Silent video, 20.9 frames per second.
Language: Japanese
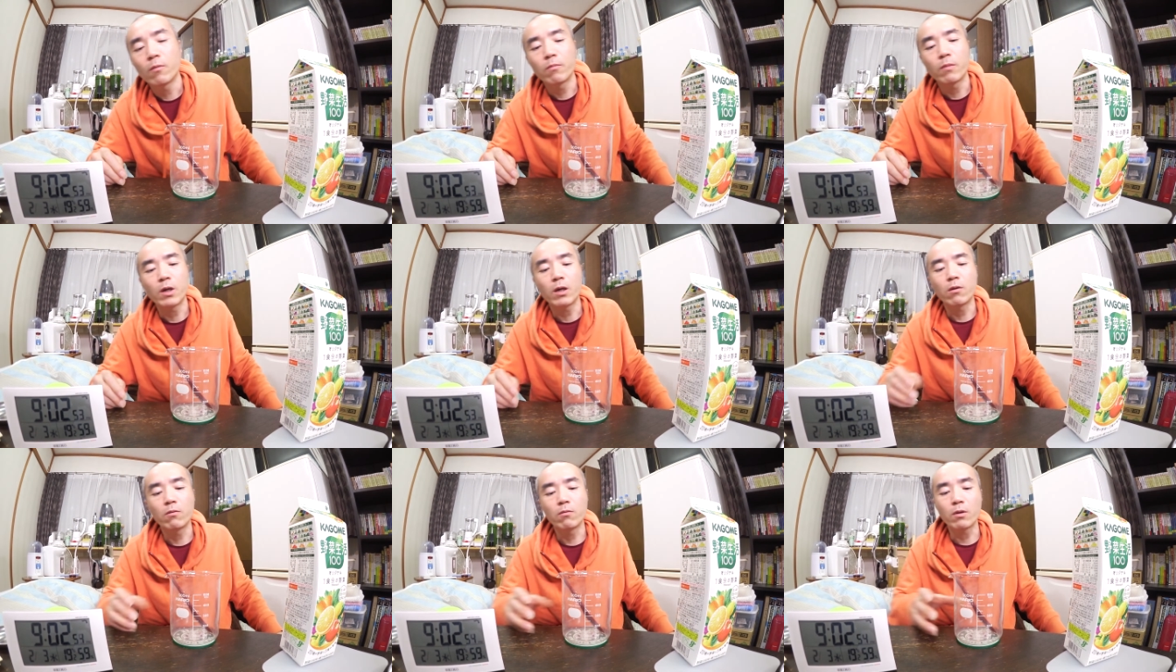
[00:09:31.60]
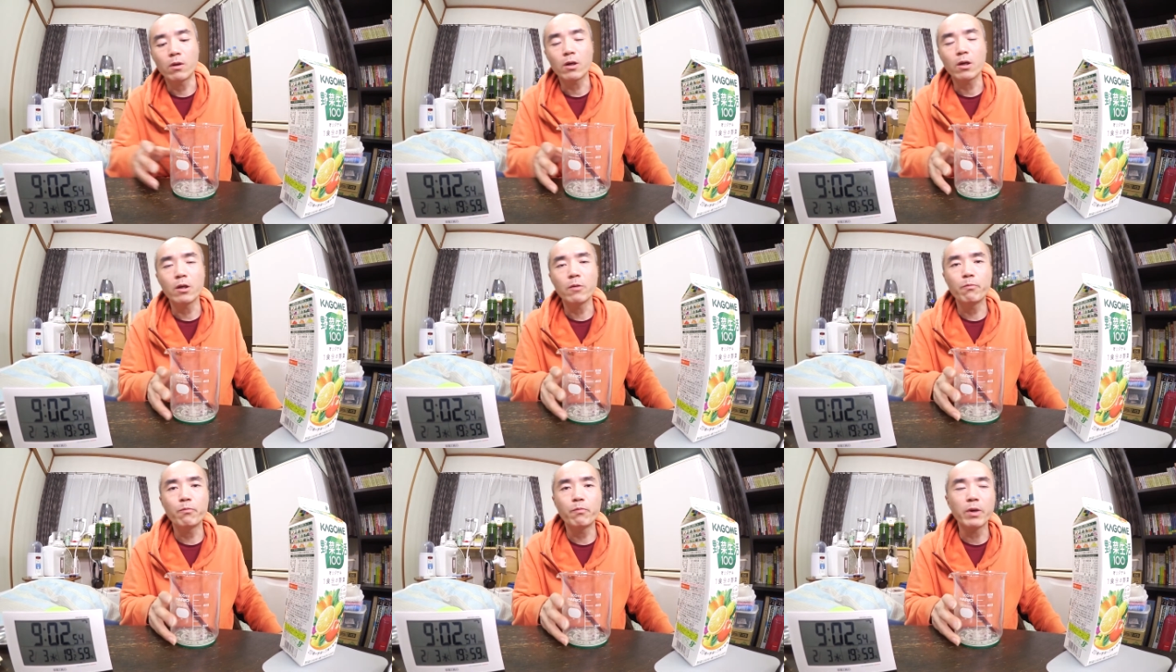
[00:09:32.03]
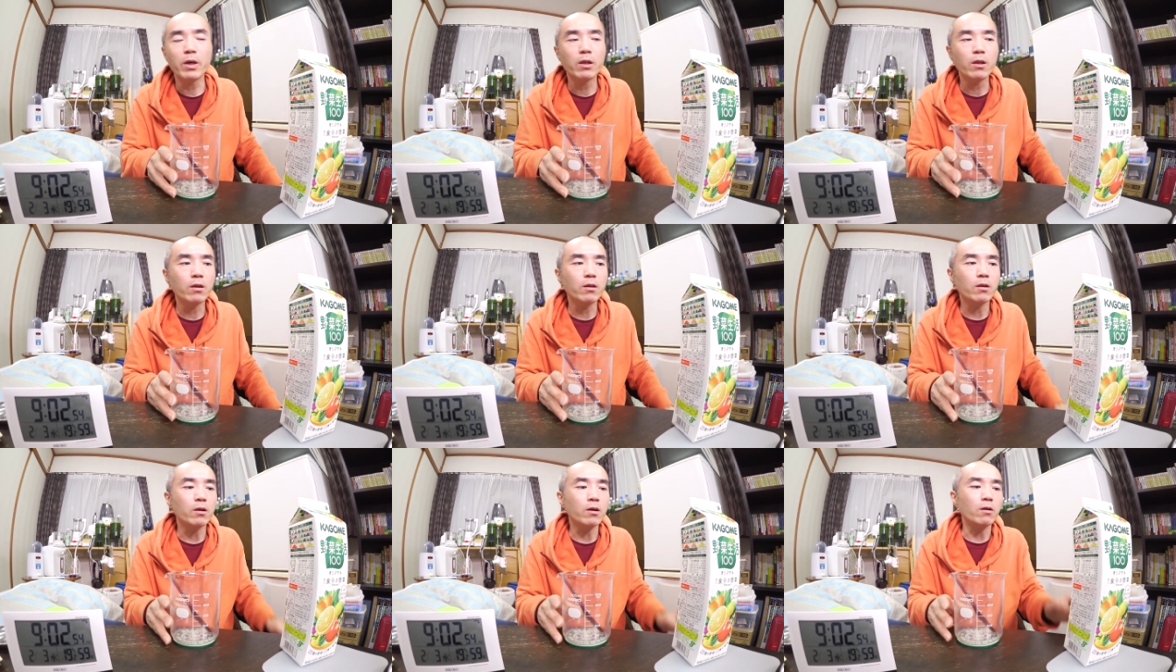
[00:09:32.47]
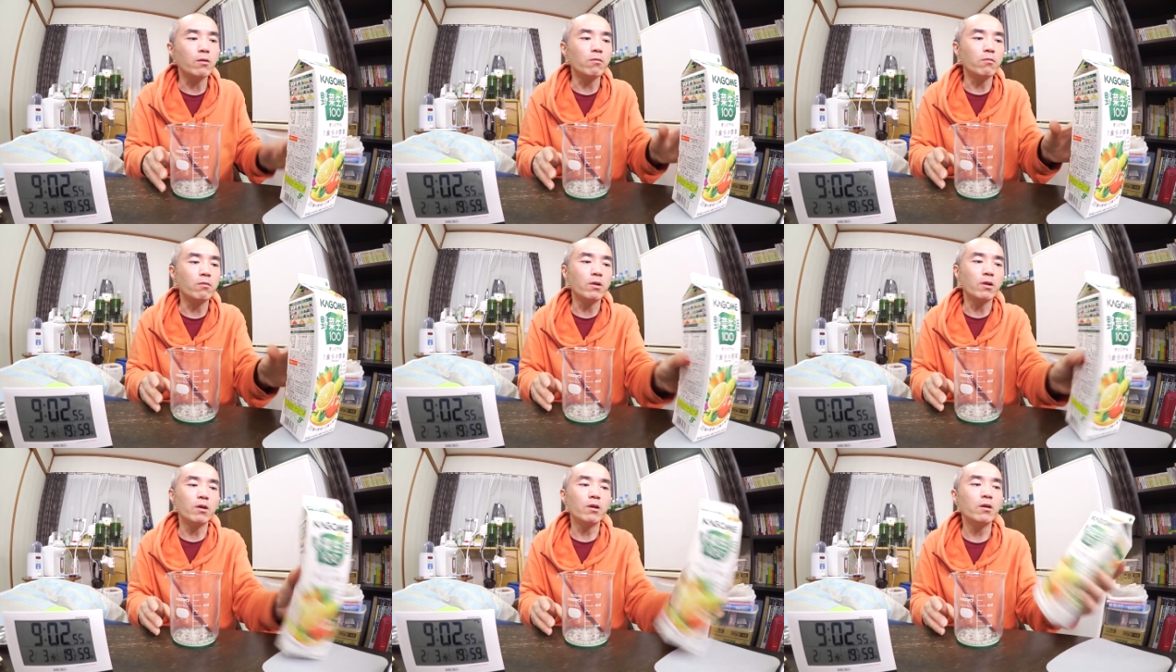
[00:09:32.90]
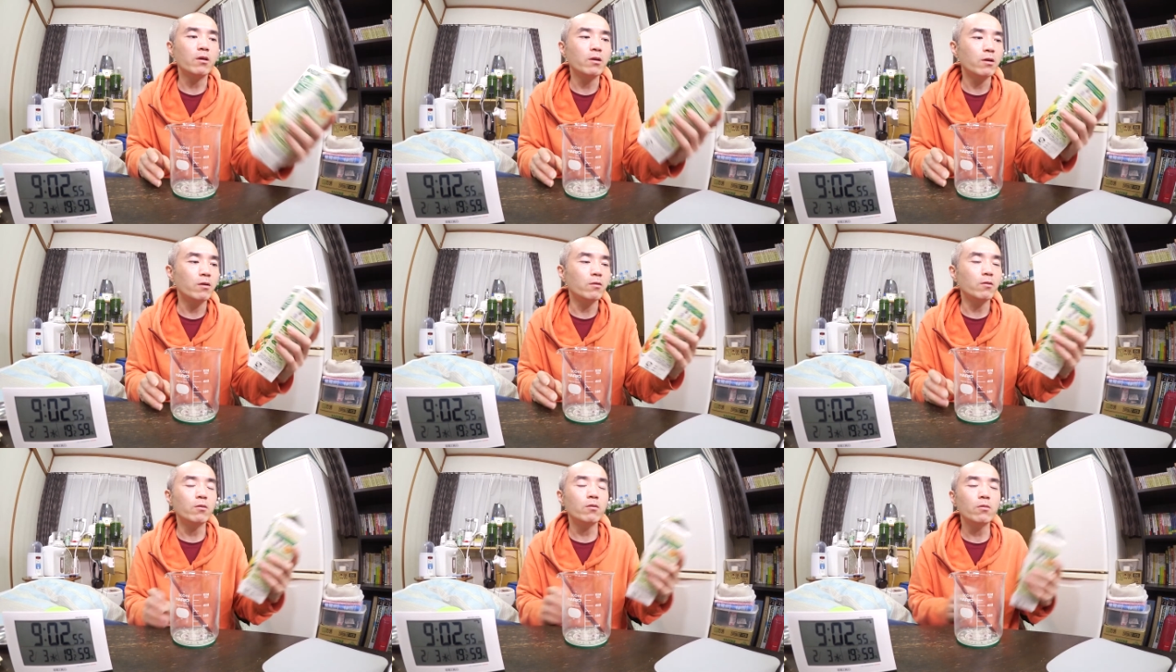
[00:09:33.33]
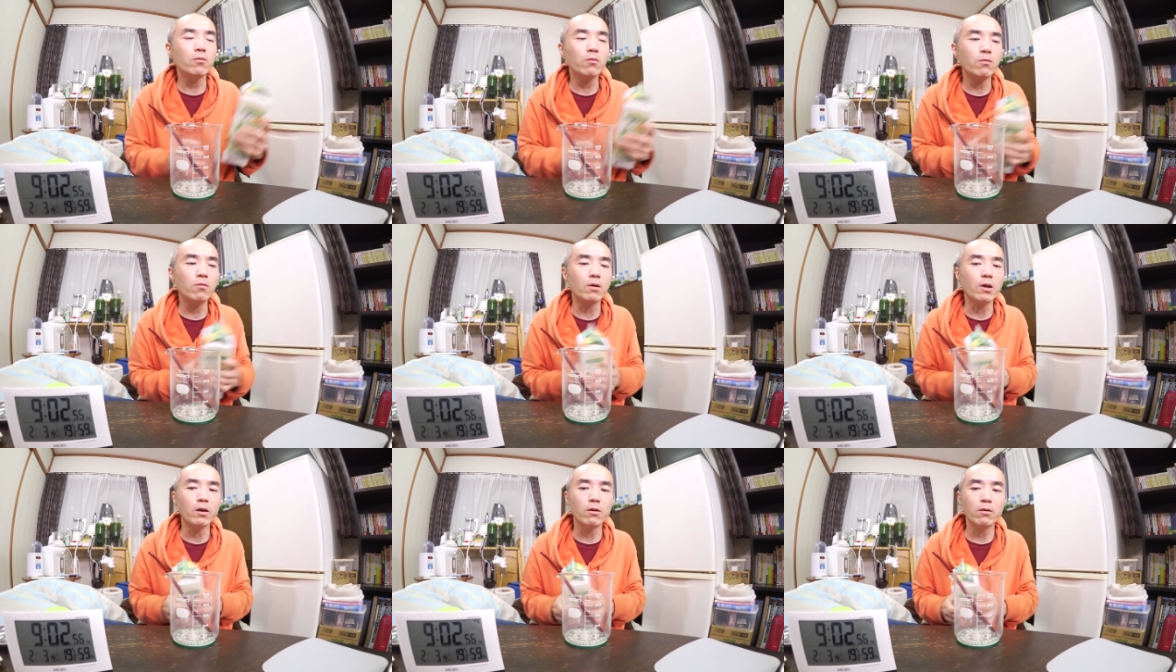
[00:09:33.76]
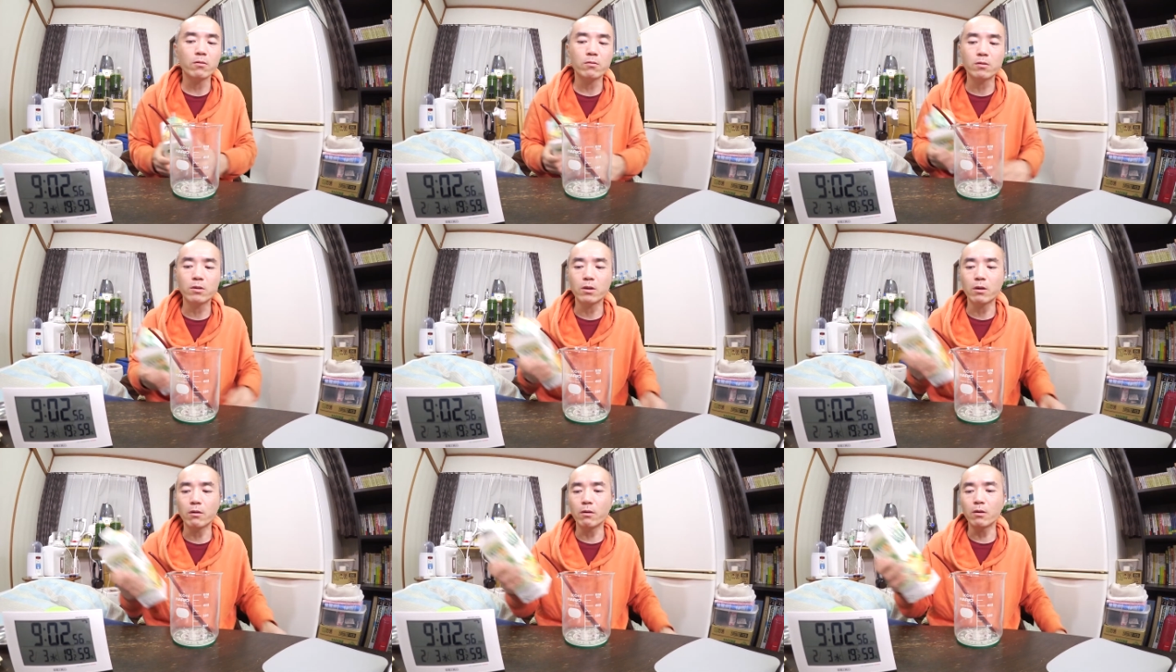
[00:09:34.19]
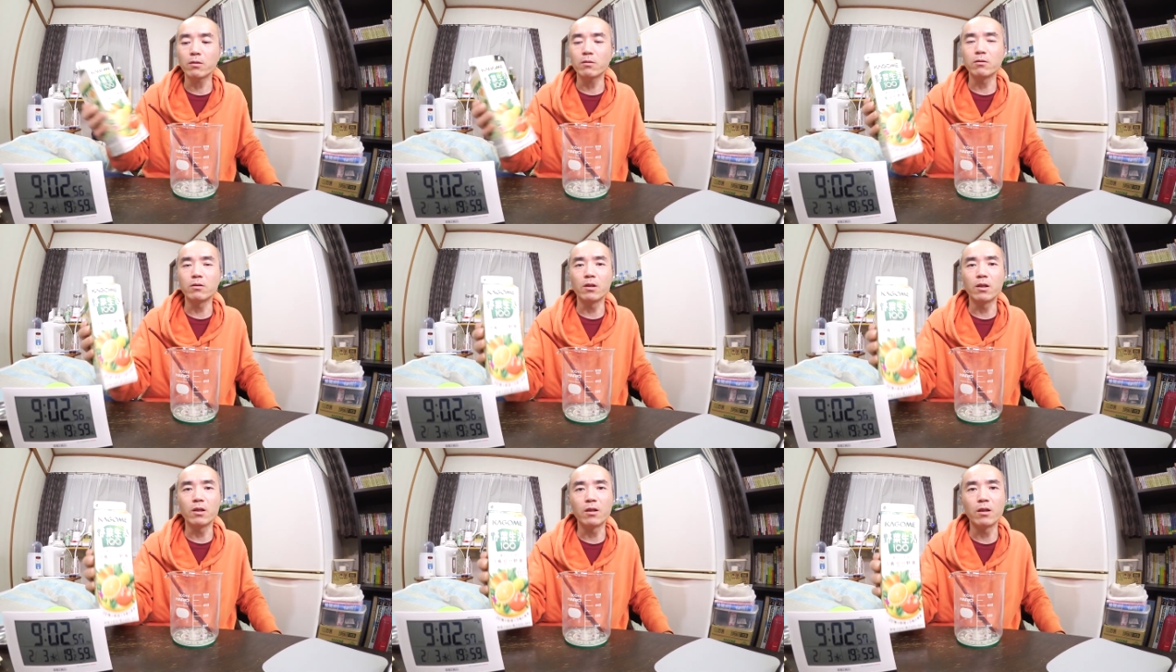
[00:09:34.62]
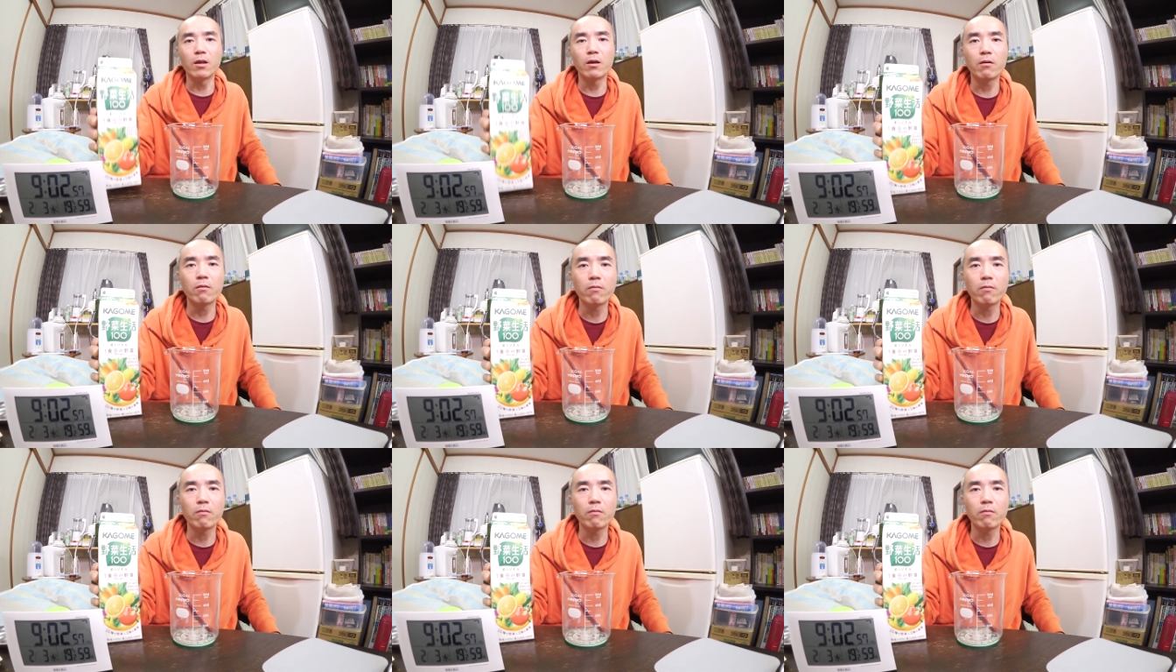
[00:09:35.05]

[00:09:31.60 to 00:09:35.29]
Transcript: まあお腹いっぱいなんだけどね、喉がよく乾くんでね、